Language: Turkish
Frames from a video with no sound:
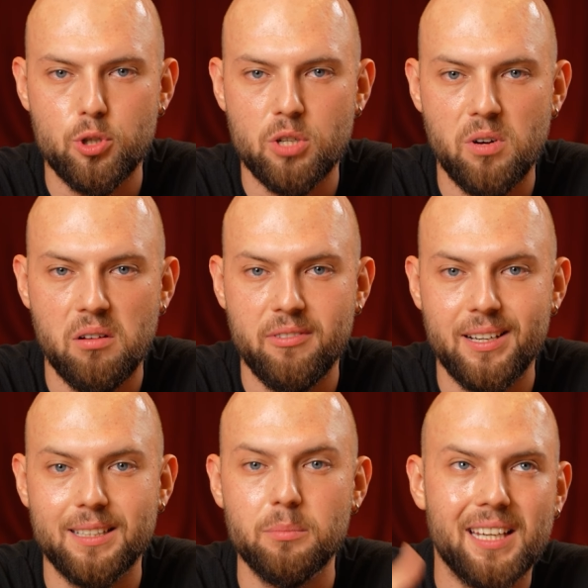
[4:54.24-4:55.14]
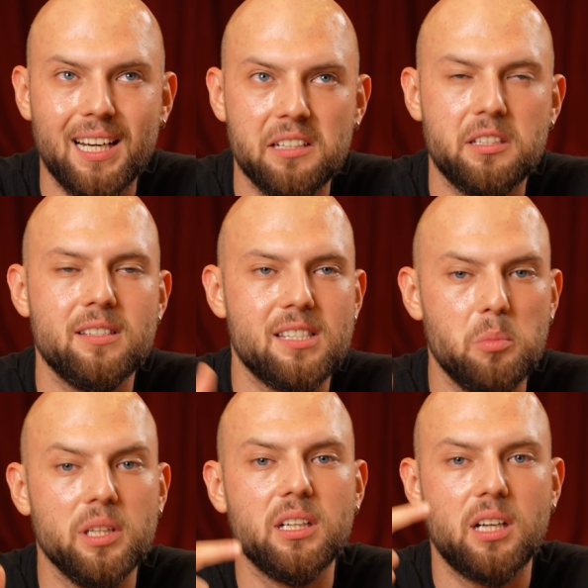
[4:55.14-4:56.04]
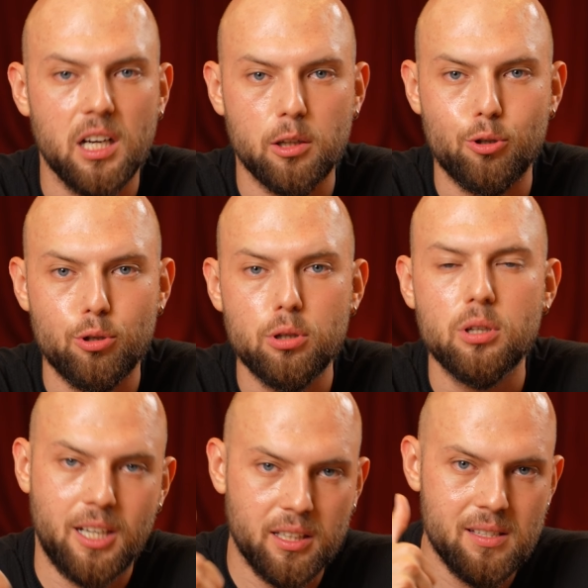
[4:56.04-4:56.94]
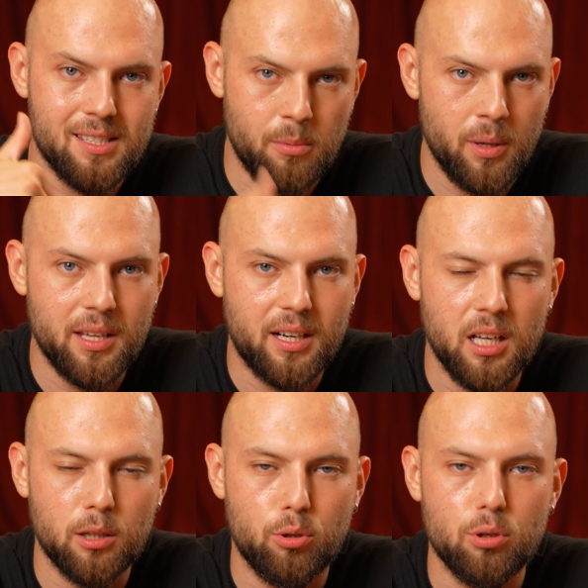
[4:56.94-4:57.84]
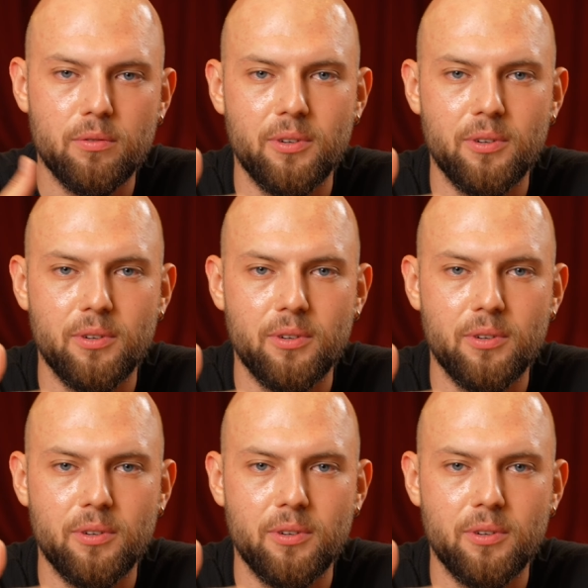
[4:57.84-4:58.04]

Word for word: o cevabı verdim. Terlediğiniz zaman da kalkıyor. Yıkadığınız zaman da kalkıyor.